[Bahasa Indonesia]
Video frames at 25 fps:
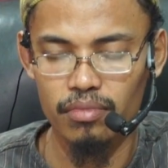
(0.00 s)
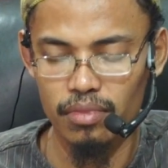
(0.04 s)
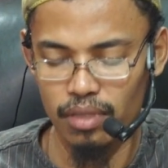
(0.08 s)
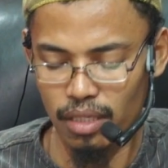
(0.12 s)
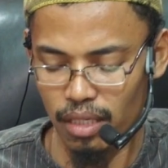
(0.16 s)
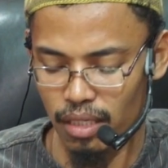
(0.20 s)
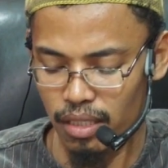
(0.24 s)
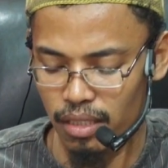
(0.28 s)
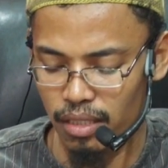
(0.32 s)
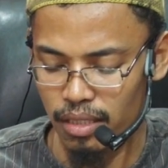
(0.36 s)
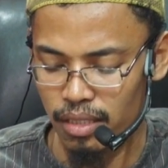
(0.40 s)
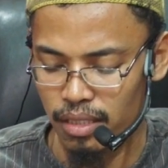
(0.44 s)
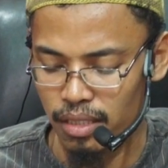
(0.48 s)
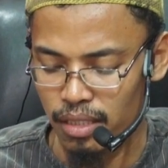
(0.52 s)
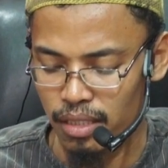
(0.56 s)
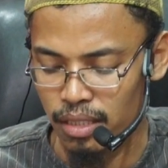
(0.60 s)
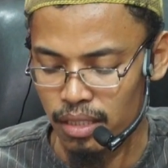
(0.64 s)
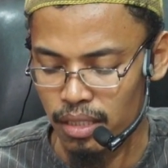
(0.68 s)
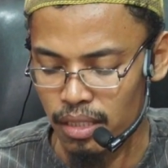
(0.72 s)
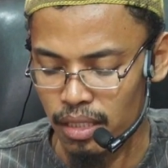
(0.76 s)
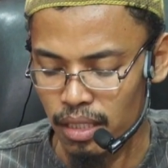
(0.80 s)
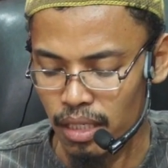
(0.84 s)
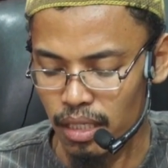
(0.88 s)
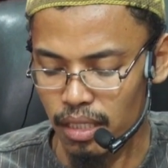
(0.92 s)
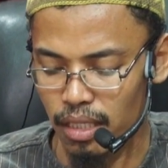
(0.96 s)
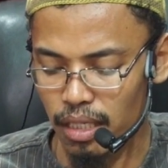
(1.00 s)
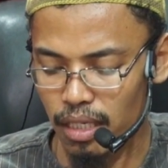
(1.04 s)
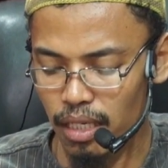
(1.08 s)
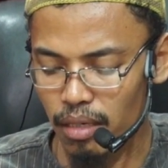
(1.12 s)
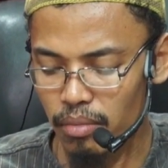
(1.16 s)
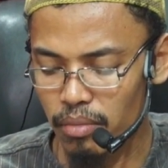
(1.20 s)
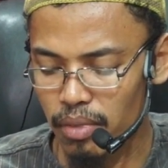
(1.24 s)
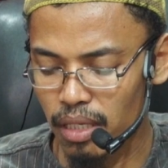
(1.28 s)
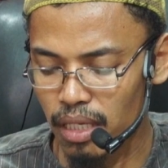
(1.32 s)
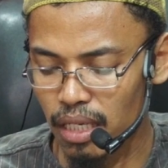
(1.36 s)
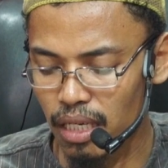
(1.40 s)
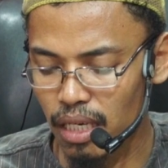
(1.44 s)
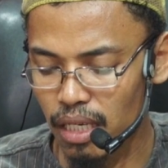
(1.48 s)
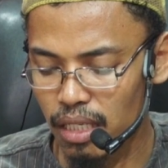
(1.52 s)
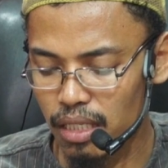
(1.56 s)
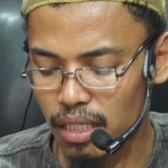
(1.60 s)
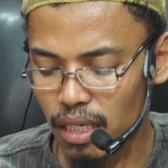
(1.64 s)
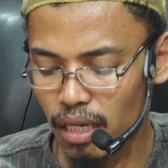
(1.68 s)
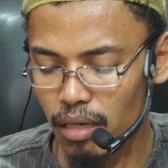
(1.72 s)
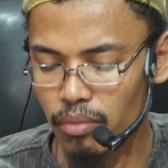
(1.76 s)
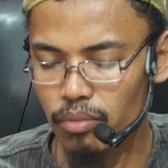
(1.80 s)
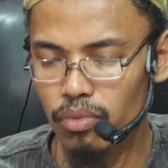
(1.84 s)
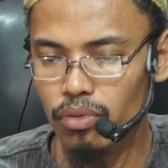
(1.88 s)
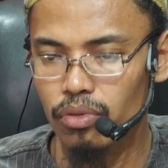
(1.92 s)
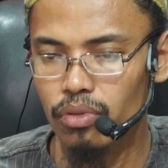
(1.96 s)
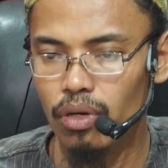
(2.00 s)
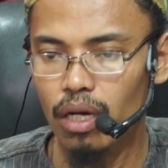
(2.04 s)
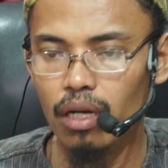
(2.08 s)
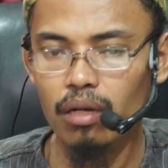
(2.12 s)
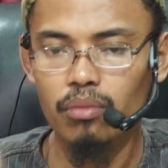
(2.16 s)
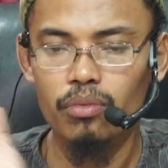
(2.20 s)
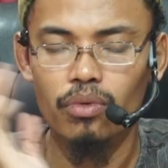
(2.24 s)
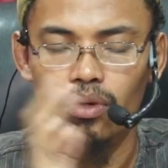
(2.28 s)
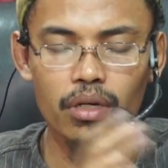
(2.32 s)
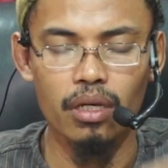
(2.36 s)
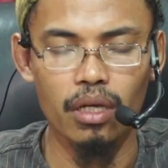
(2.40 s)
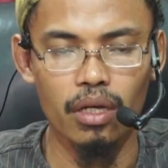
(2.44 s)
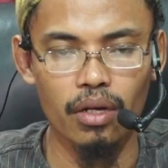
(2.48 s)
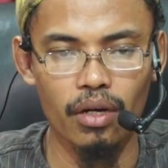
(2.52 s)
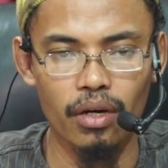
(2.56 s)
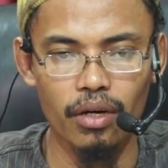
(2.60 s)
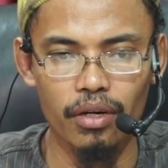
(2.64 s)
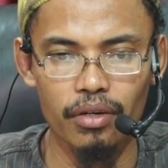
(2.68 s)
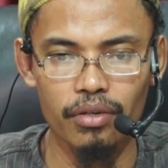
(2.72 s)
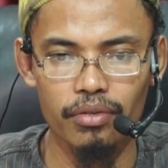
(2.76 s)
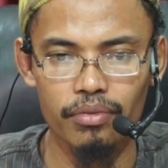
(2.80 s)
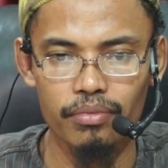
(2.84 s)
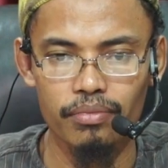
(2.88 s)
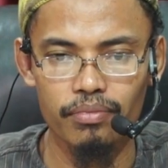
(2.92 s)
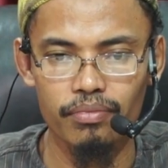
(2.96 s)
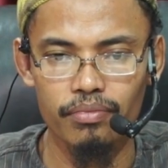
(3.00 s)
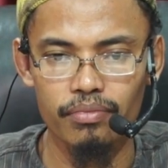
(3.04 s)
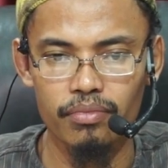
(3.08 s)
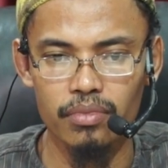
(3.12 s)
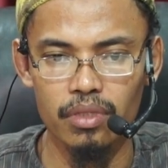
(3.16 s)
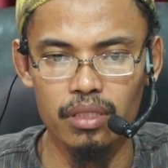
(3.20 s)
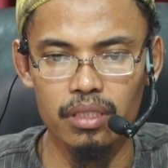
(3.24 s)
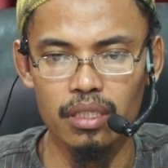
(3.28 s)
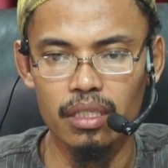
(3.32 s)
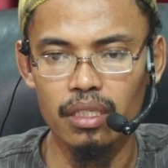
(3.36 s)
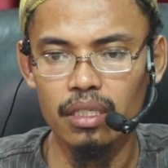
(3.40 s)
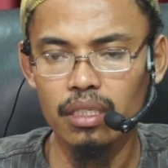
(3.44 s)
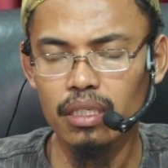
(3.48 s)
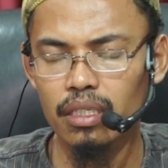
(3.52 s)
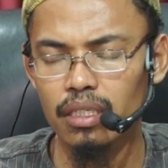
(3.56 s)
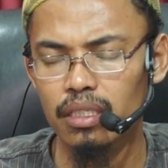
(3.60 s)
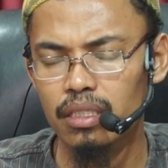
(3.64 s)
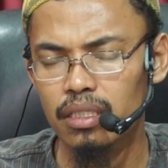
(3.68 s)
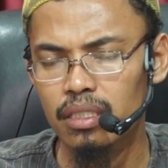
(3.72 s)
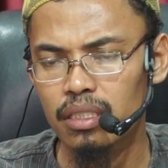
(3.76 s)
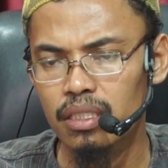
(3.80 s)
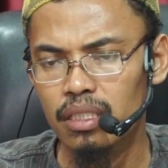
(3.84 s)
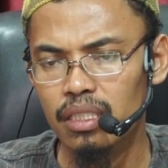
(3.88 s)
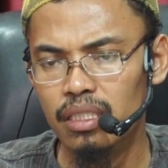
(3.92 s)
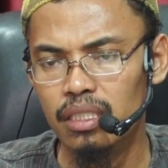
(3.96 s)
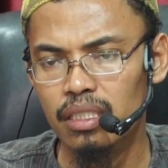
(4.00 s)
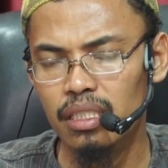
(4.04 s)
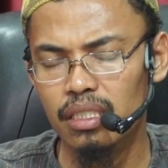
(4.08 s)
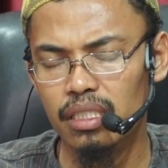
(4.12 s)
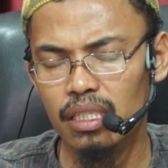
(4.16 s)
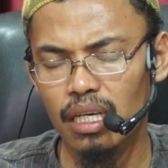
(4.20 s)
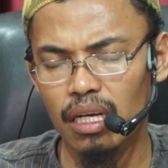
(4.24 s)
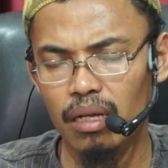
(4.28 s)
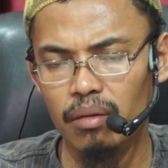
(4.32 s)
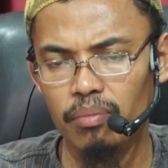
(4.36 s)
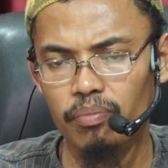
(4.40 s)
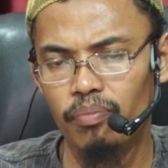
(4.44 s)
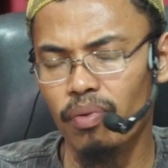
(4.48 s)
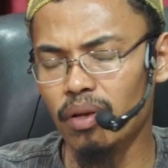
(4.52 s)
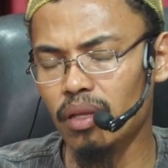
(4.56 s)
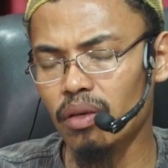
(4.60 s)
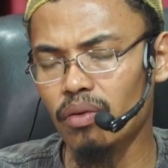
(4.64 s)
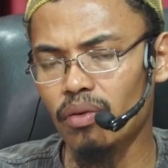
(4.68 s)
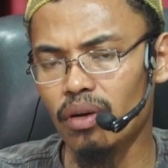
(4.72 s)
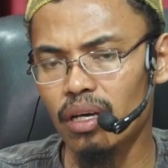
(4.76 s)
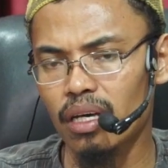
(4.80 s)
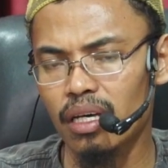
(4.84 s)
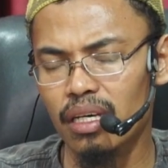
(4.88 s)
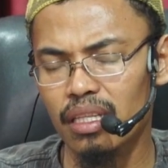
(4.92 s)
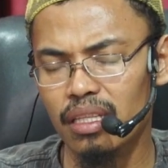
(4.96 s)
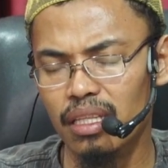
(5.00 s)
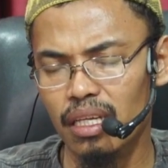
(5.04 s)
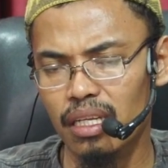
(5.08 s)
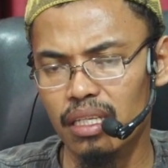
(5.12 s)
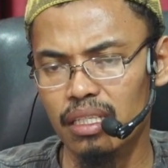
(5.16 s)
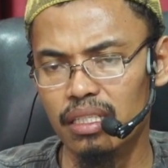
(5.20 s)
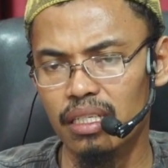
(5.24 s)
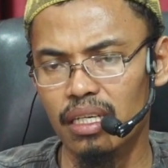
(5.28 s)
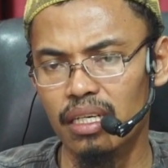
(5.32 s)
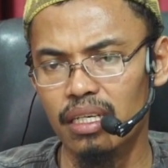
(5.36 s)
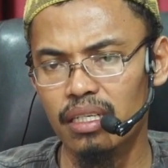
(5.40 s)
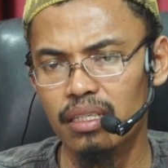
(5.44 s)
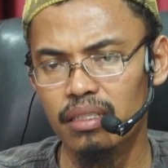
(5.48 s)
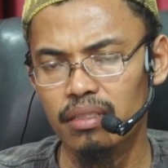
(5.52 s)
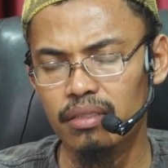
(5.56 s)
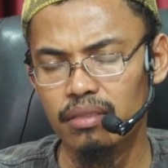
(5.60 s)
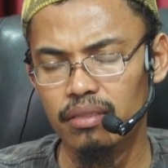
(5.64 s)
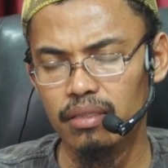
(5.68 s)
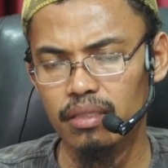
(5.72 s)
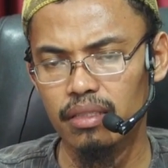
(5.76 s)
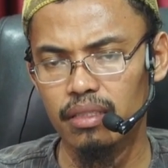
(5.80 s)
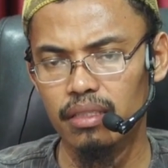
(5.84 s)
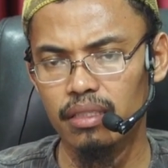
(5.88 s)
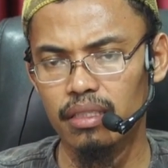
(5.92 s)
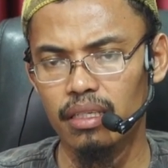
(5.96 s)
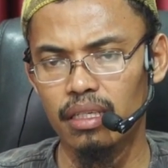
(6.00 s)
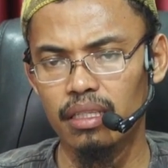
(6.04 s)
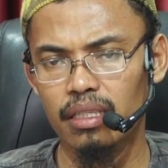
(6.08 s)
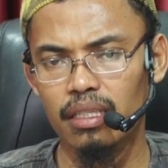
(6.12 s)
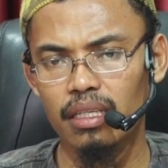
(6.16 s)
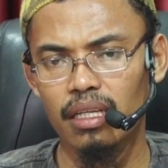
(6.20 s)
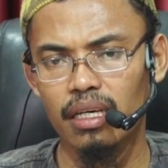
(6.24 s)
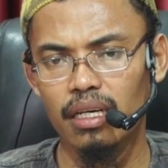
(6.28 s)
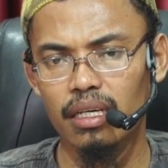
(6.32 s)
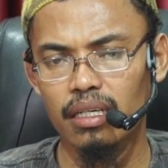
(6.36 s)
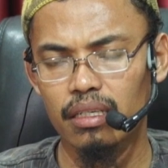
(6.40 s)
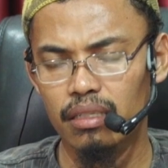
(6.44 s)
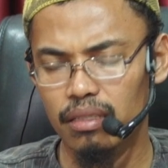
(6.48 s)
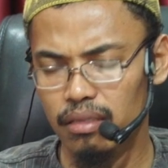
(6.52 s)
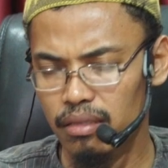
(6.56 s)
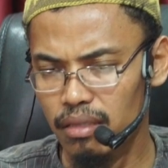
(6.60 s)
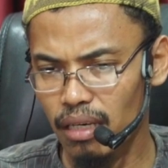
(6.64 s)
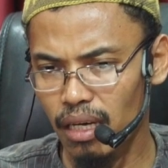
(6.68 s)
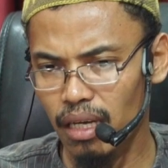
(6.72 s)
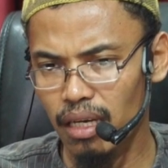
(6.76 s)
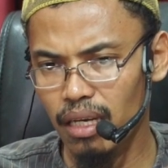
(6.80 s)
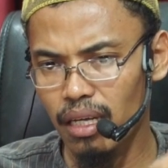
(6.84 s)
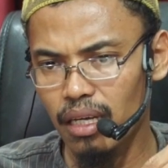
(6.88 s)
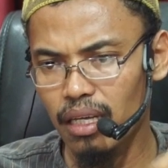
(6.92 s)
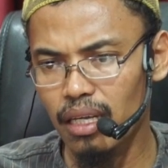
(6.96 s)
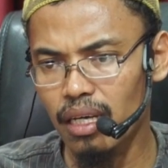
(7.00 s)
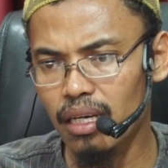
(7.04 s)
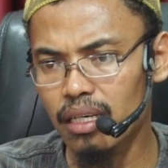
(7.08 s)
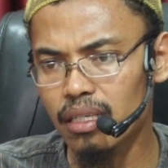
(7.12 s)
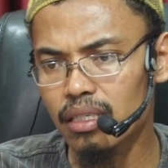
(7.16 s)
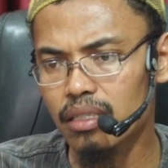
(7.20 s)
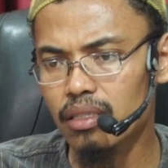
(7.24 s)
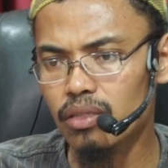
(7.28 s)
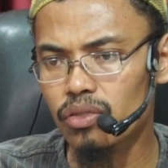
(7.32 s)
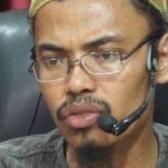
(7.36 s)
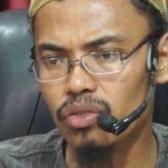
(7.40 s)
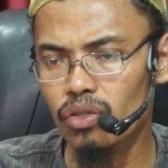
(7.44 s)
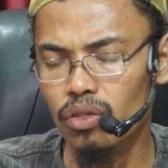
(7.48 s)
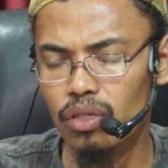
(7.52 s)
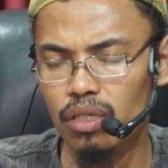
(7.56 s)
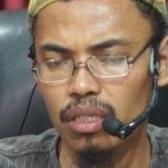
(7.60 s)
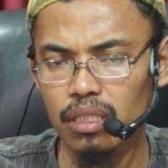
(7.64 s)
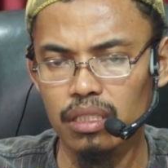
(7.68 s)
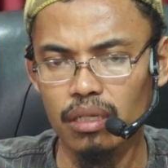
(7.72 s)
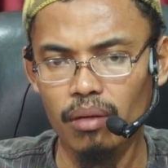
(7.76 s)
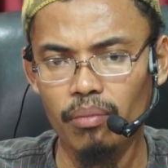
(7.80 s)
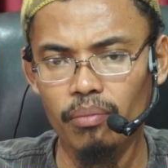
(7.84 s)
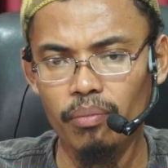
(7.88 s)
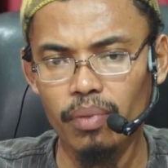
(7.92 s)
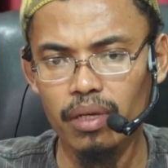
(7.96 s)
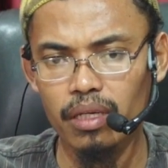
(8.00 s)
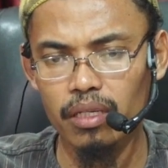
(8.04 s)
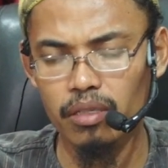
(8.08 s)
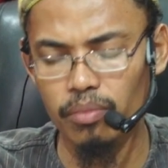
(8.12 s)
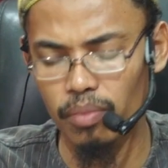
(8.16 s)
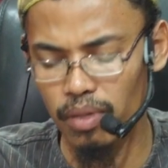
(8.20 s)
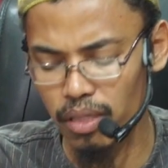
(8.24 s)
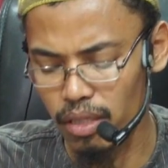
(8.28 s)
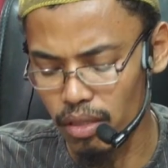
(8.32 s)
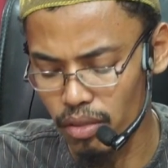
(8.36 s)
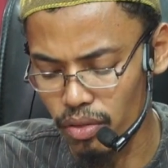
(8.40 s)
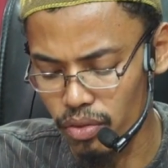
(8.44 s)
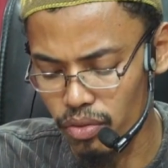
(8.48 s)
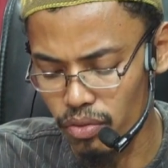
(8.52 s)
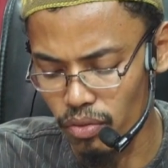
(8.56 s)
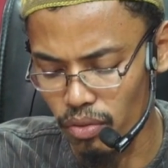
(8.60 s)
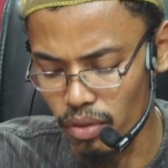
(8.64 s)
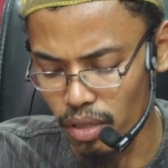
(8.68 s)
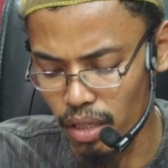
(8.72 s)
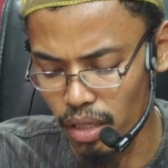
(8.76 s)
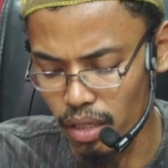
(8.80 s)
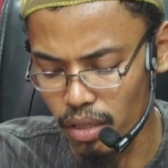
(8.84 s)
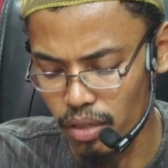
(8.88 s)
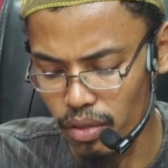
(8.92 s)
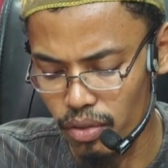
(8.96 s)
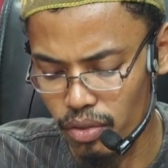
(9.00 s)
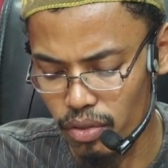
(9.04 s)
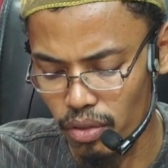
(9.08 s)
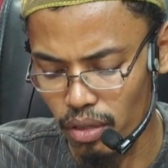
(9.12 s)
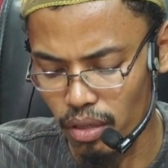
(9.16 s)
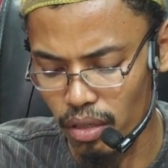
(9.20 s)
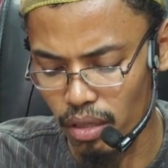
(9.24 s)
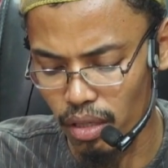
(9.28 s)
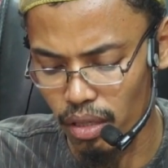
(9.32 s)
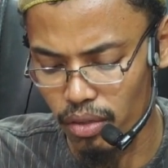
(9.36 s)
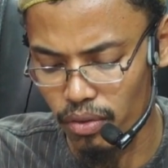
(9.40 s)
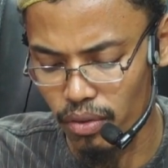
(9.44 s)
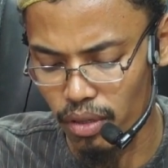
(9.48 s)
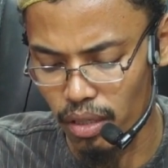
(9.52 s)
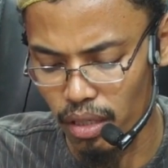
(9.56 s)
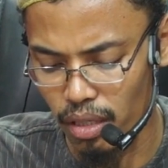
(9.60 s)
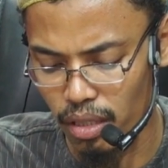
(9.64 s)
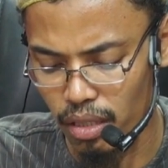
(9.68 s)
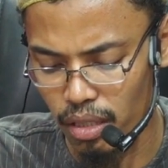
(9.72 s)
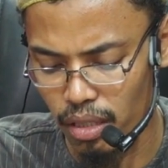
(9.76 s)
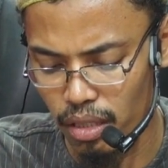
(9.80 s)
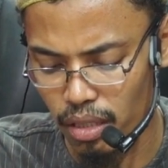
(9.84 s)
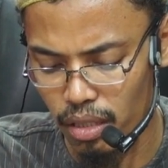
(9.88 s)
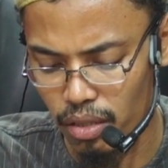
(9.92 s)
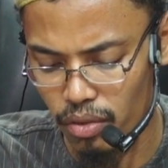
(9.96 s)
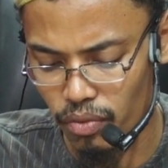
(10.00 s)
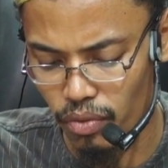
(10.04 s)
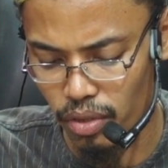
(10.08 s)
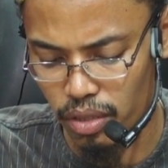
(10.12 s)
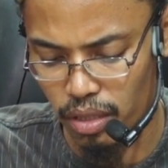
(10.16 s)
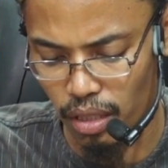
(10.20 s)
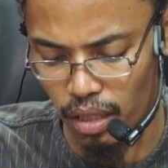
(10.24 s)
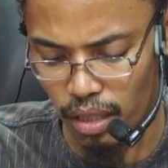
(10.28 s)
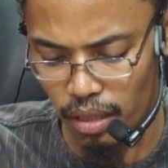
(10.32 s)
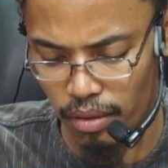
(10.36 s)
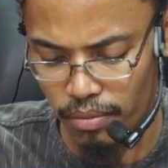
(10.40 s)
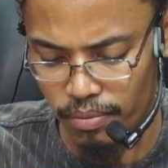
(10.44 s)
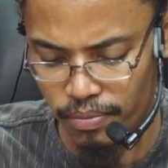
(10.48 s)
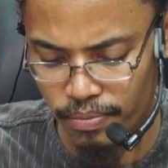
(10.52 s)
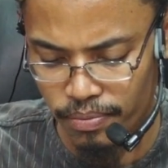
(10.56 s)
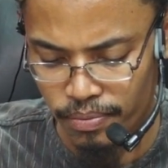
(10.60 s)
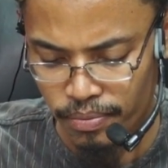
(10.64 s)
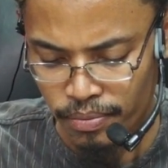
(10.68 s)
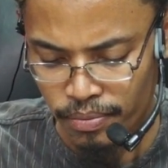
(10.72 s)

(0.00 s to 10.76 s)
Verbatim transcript: Ya. Ketika meninggalnya Abu Al-Mughirah. Ya, jadi secara periwayatannya ya tidak ada yang sahih sampai kepada Rasulullah sallallahu alaihi wasallam.